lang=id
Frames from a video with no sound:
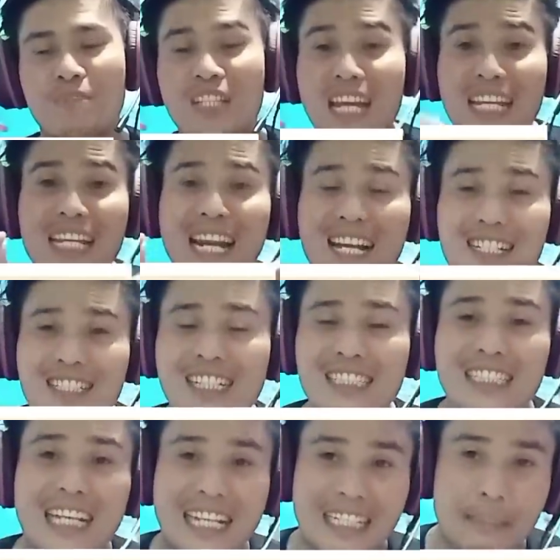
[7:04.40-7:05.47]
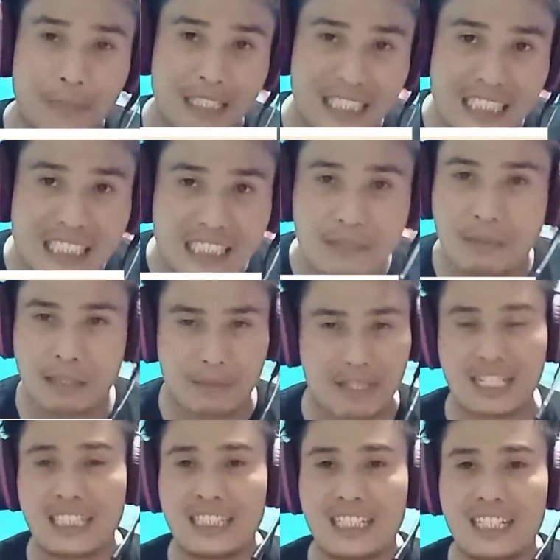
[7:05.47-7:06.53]
Dia hilangkan kalimat ini
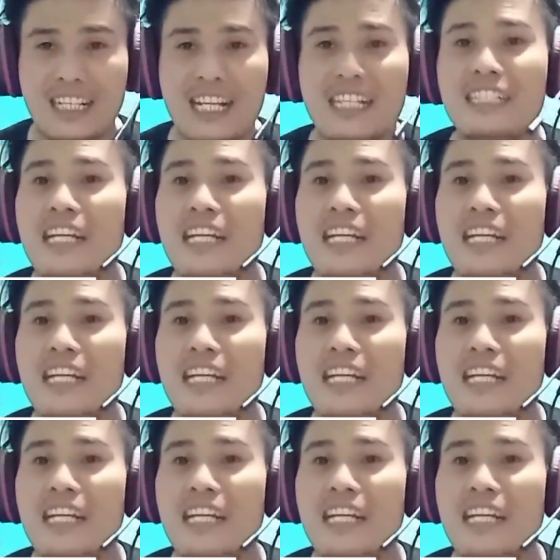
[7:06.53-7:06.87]
teman-teman sekalian.